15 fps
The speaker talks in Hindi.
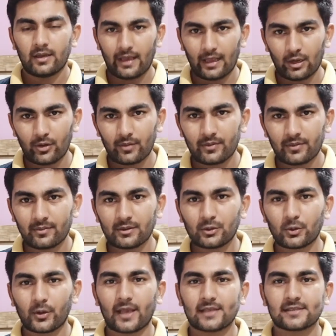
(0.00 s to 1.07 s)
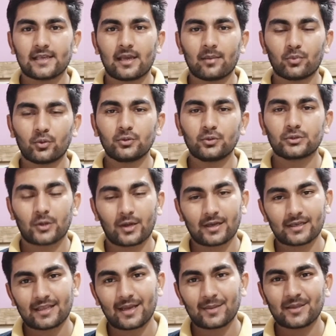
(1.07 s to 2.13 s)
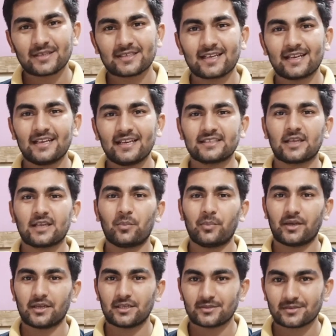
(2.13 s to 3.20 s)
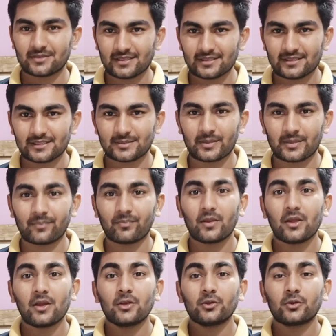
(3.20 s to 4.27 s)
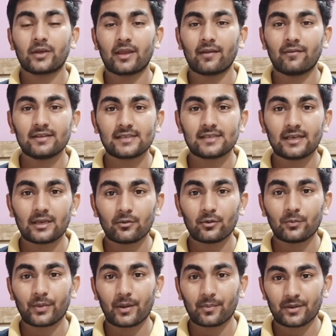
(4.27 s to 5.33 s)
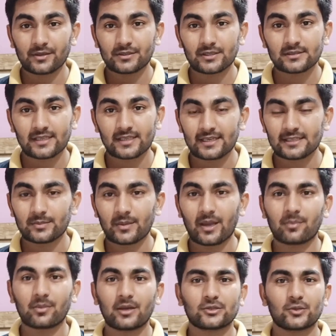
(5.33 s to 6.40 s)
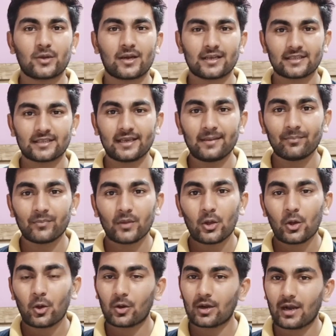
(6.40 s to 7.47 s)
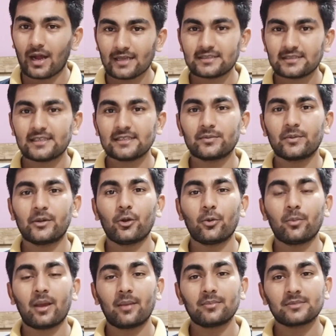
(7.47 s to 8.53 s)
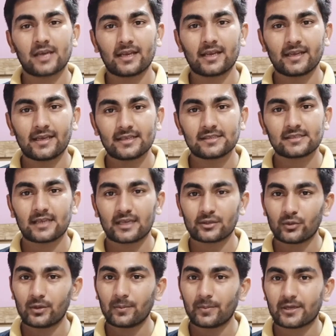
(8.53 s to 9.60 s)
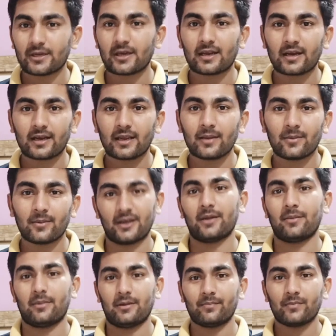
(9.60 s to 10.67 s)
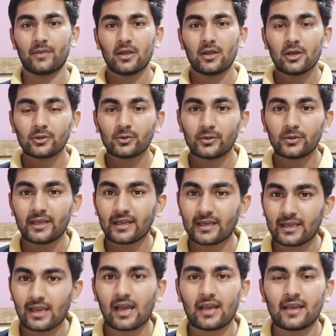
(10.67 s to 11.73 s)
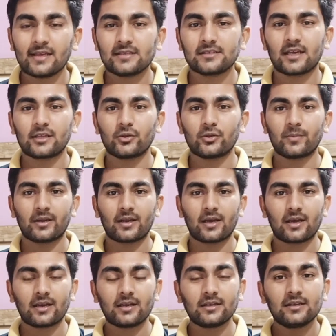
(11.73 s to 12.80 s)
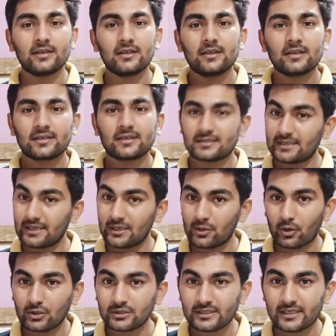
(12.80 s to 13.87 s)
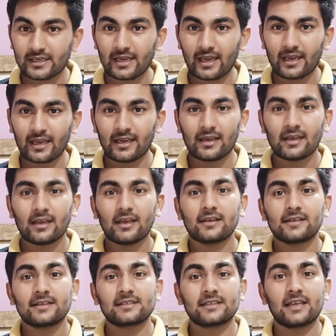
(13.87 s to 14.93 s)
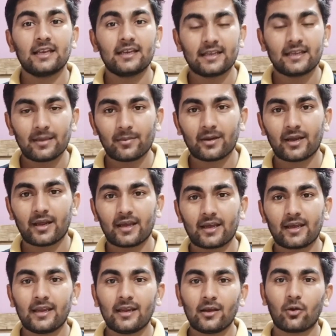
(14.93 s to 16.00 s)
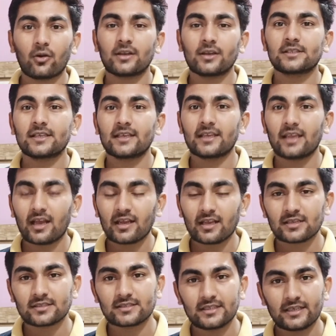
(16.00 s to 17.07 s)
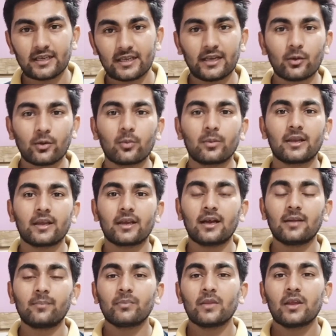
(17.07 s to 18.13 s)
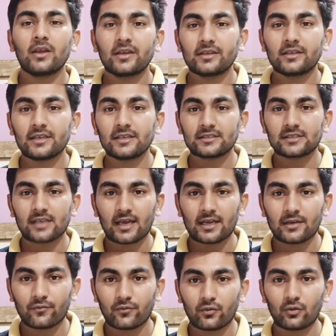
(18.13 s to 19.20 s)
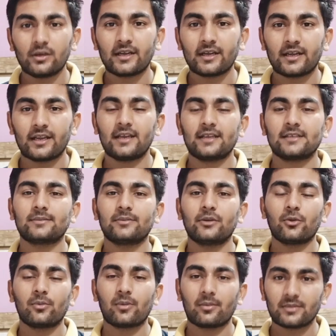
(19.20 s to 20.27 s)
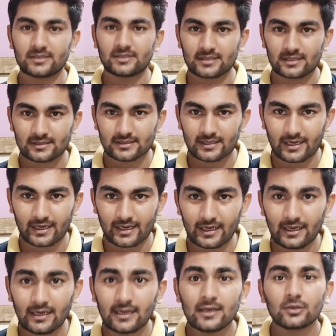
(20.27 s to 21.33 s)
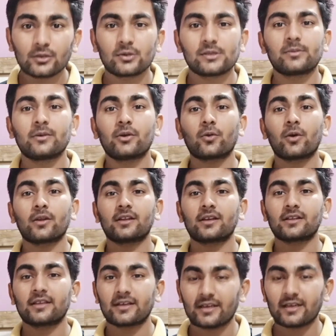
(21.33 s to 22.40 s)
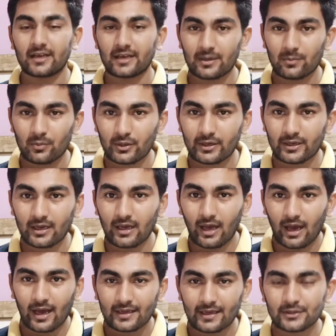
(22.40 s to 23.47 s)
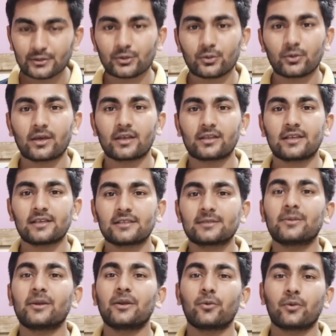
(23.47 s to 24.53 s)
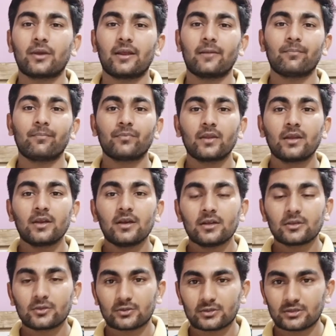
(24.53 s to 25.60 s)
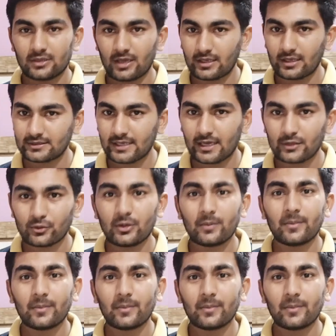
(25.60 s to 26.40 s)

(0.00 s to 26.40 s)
हेलो एवरीवन तो कैसे हैं आप लोग स्वागत है आपके चैनल एग्ज़ाम प्रैक्टिस विद सतीश में तो के इंटरव्यू प्रिपरेशन सीरीज़ में आपका स्वागत है और आज की इस वीडियो में हम जानेंगे जादुई पिटारा के बारे में तो ये क्या है जादुई पिटारा किसने लॉन्च किया है किसके लिए बनाया है और इससे क्या क्या सीखने को मिलेगा ये सारी फुल डिटेल इस वीडियो में हम डिस्कस करेंगे तो इस वीडियो को अंत तक देखना नहीं भूलिएगा आइए शुरू करते हैं इस वीडियो की तो जादुई